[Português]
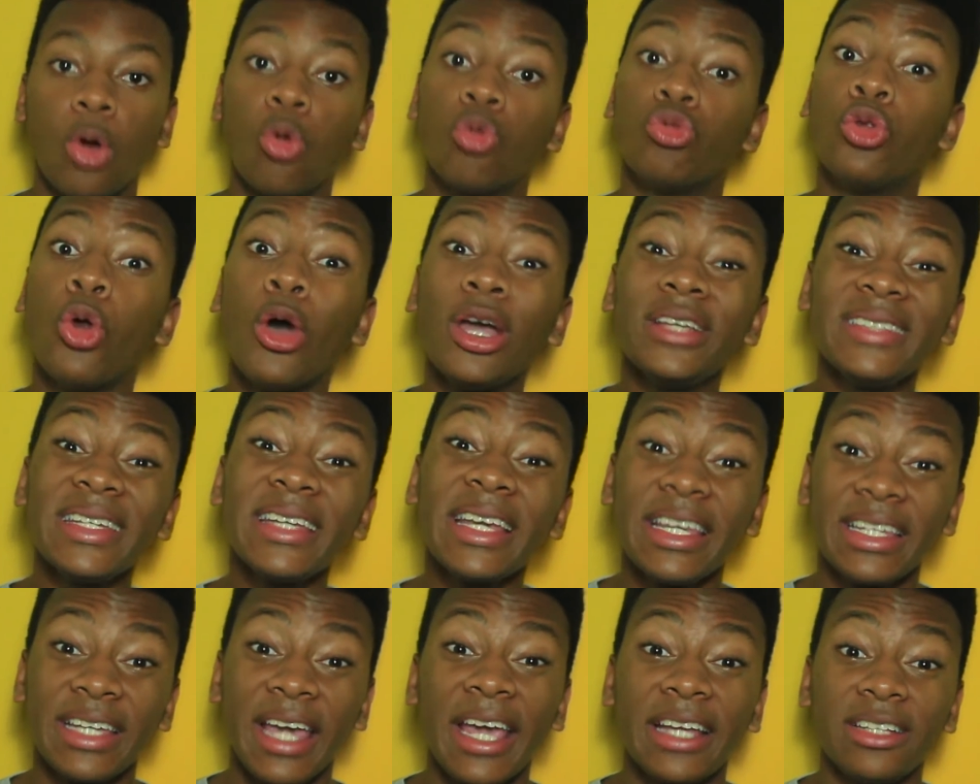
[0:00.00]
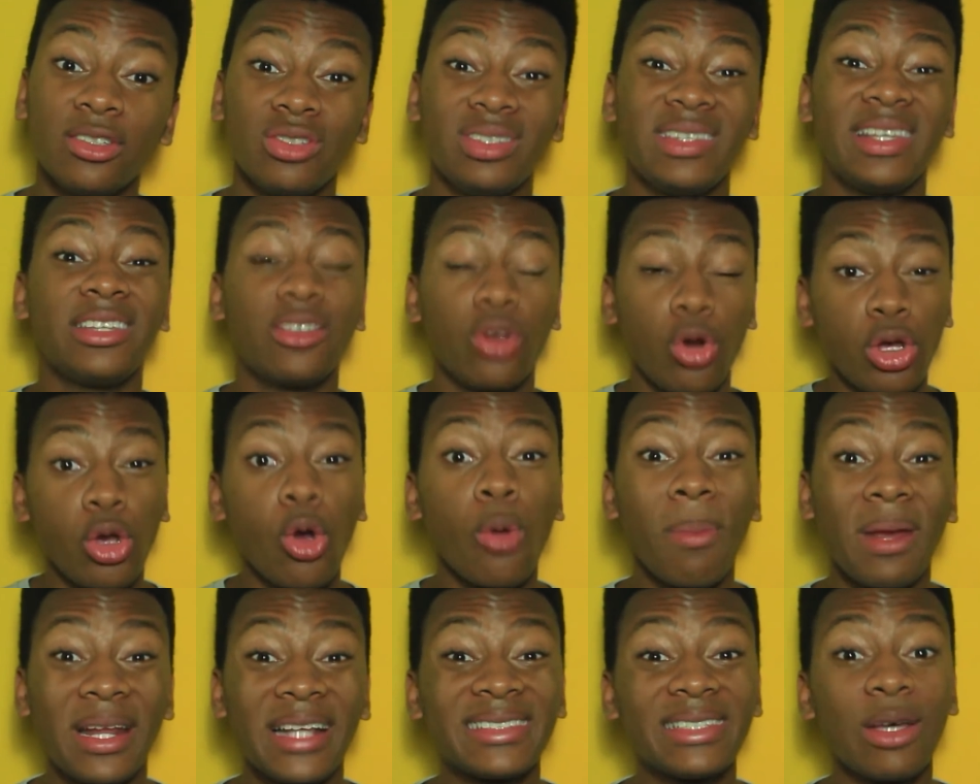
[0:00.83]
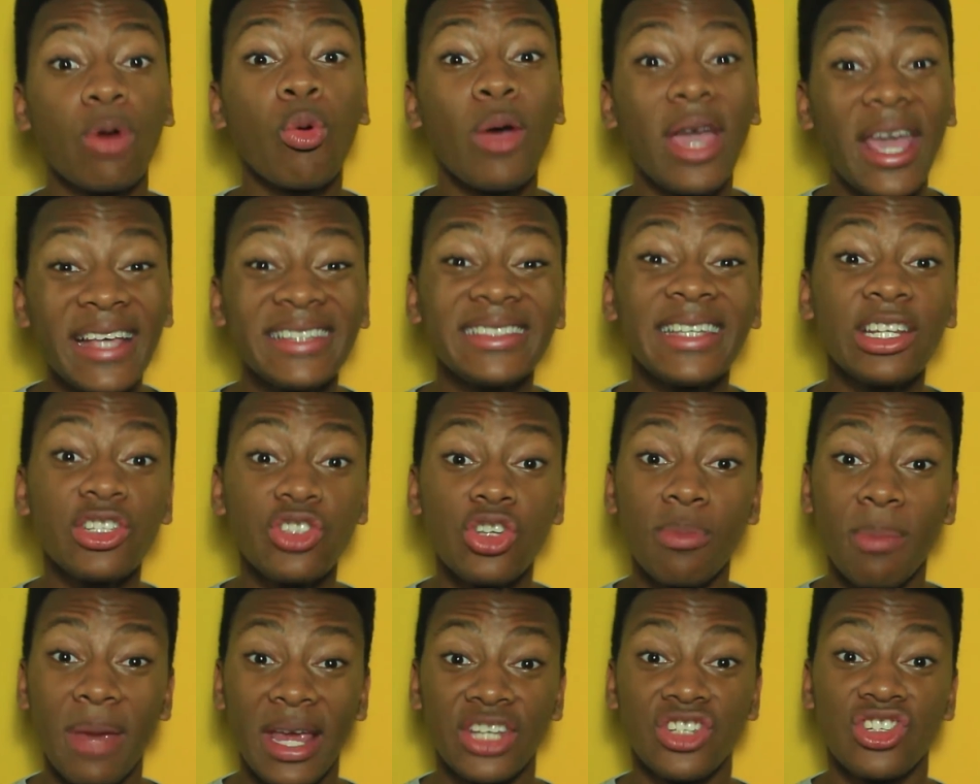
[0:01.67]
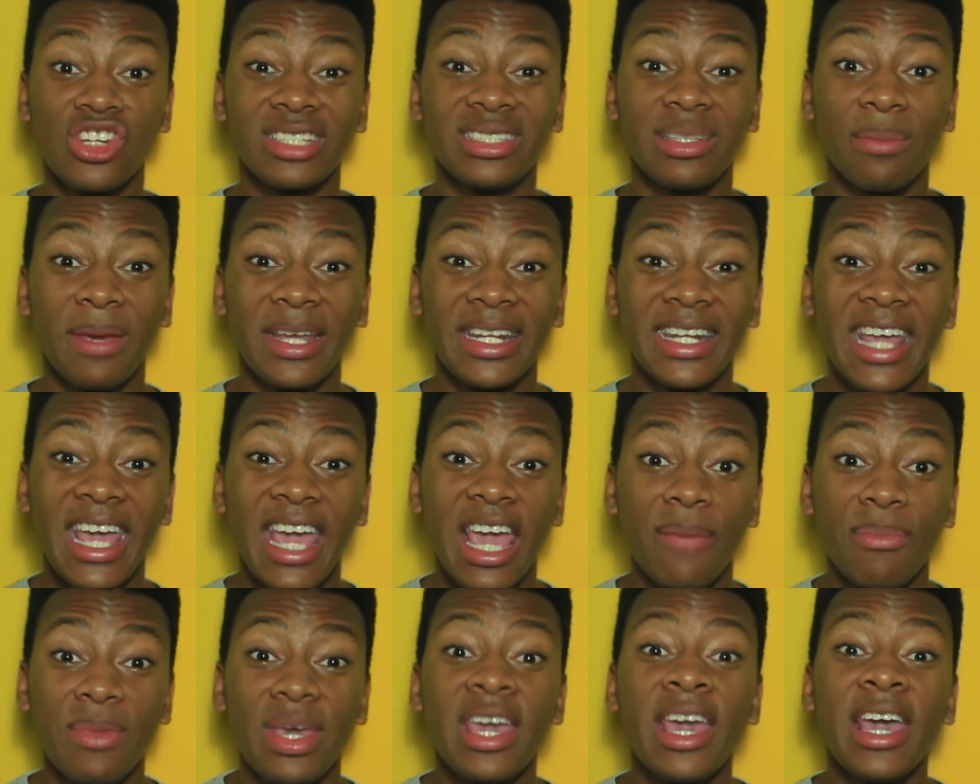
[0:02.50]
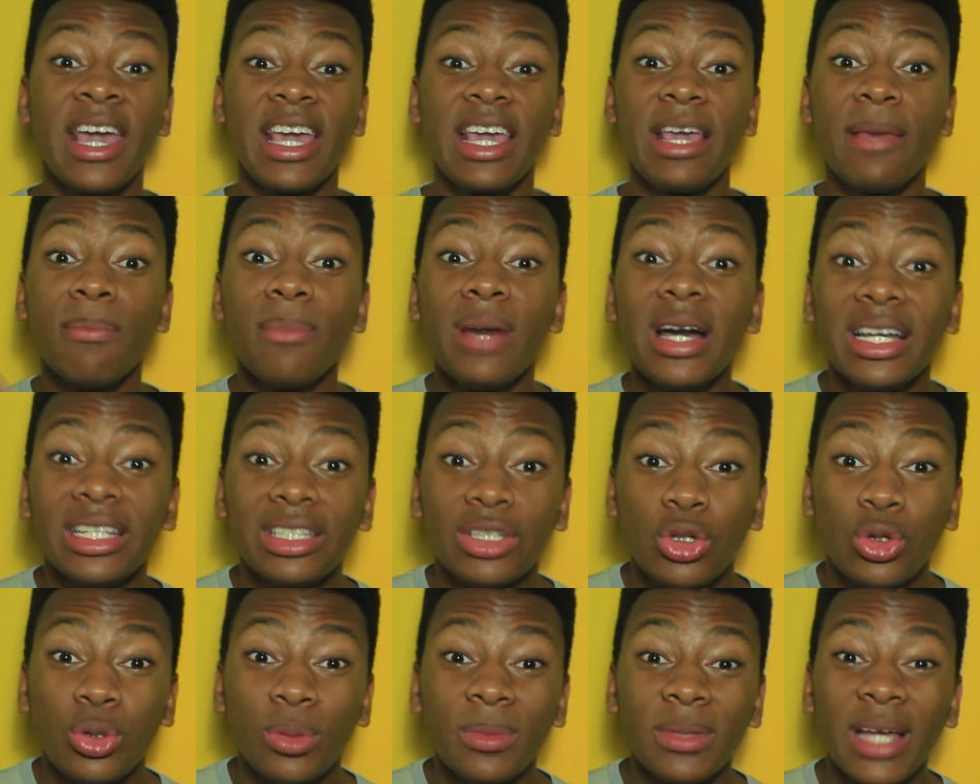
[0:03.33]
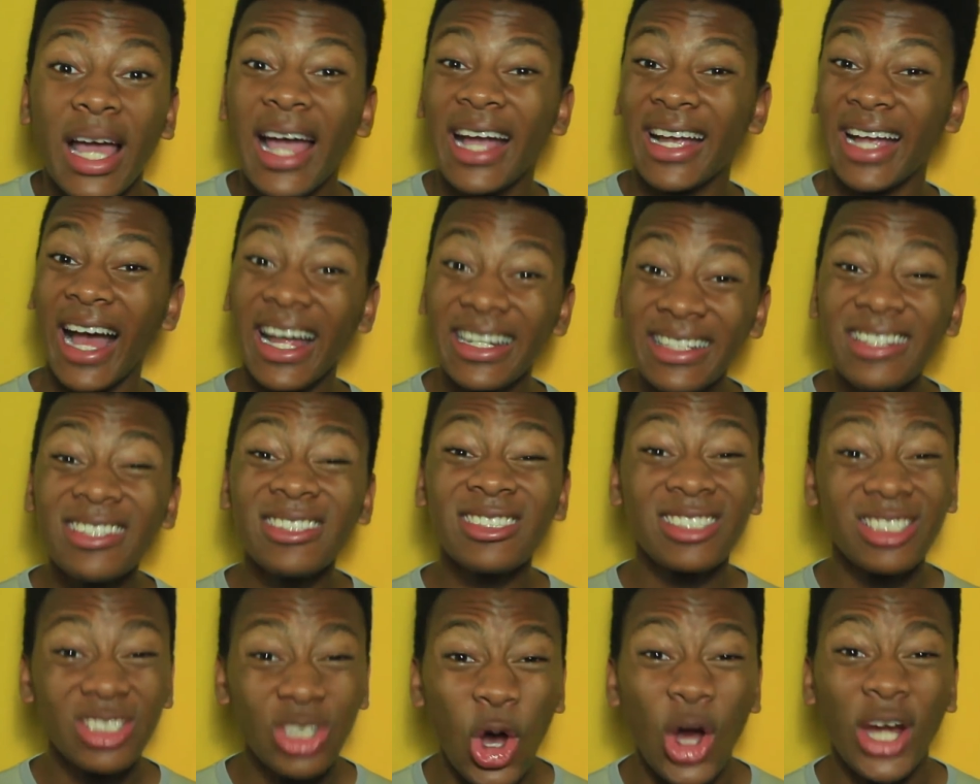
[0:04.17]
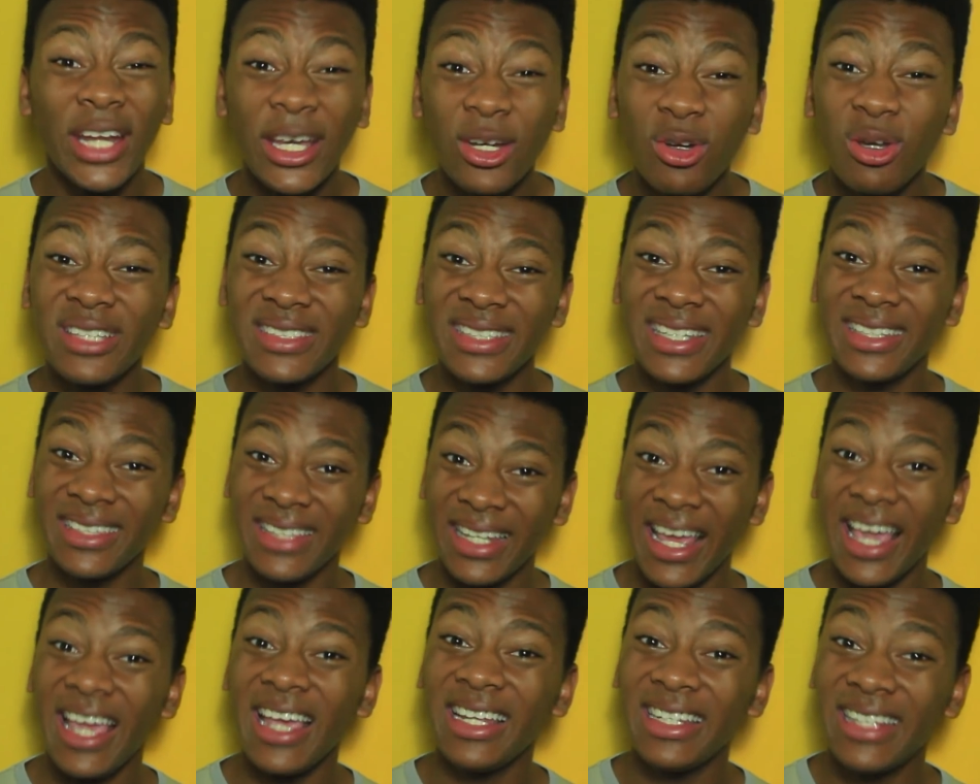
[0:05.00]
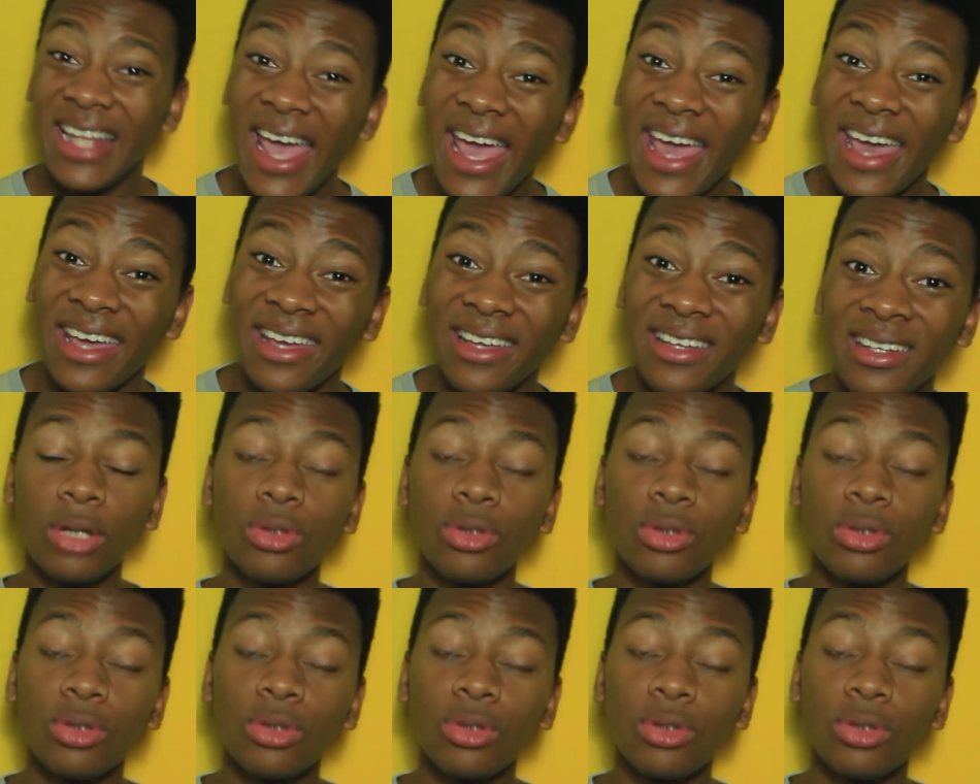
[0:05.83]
O 2500 entrou em operação recentemente na CPTM e, mano, cada história com esse trem, né?